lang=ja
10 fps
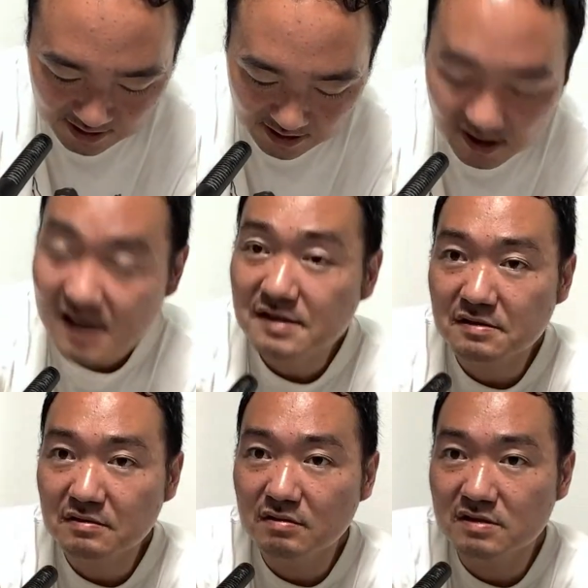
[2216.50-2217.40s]
会
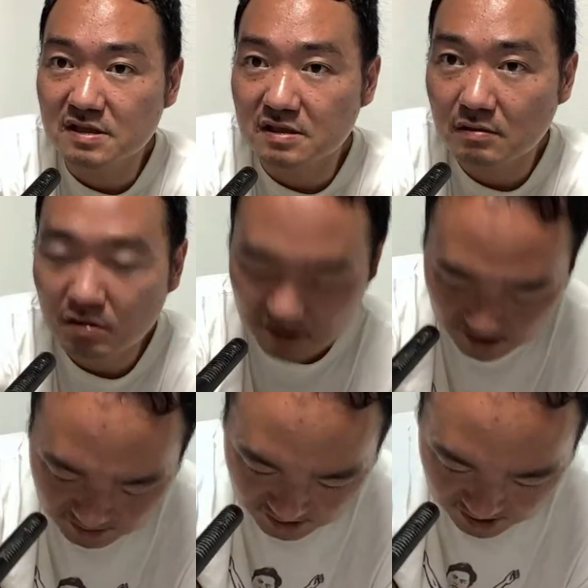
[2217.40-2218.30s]
長当時堀
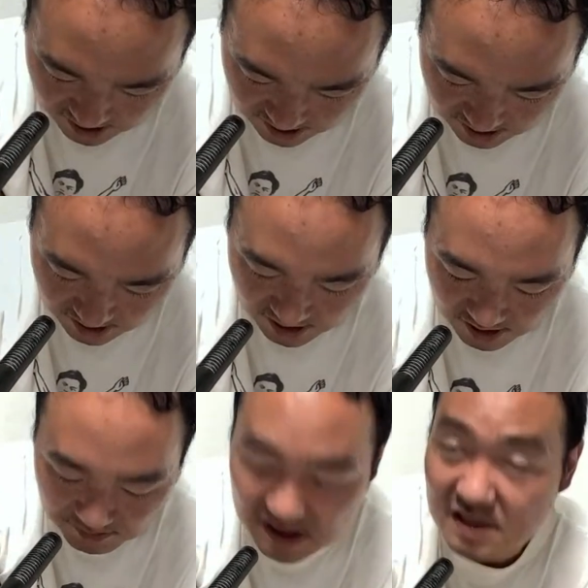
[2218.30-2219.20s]
内
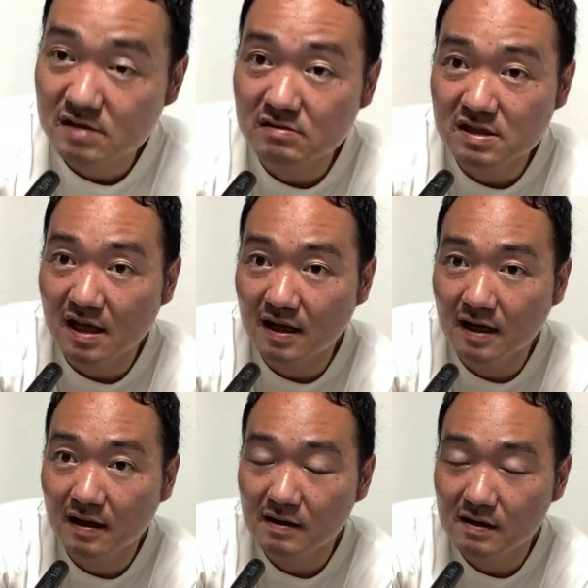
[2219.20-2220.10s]
光雄さん
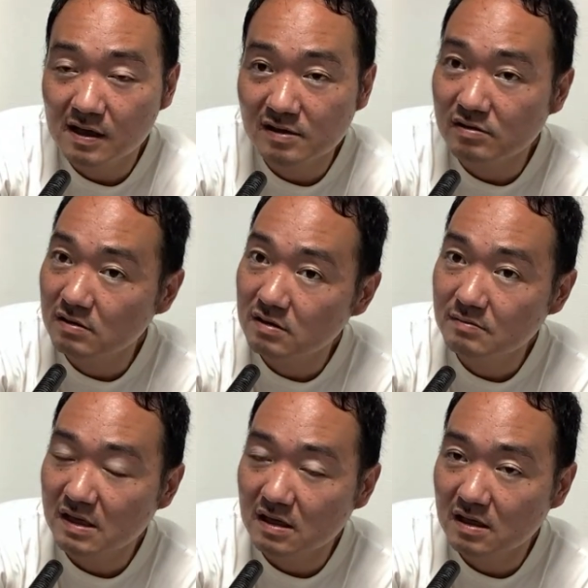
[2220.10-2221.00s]
えっ、と
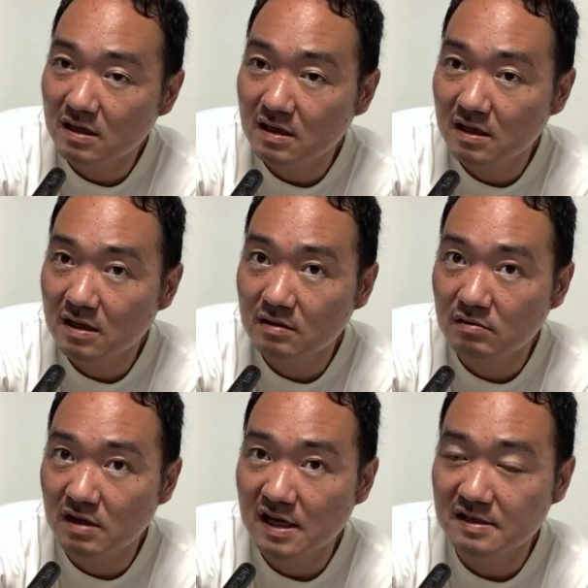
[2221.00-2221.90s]
今あご
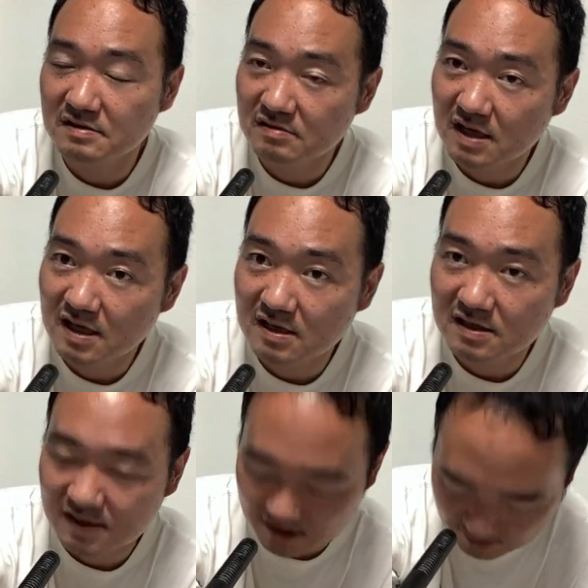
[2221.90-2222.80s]
令嬢が議員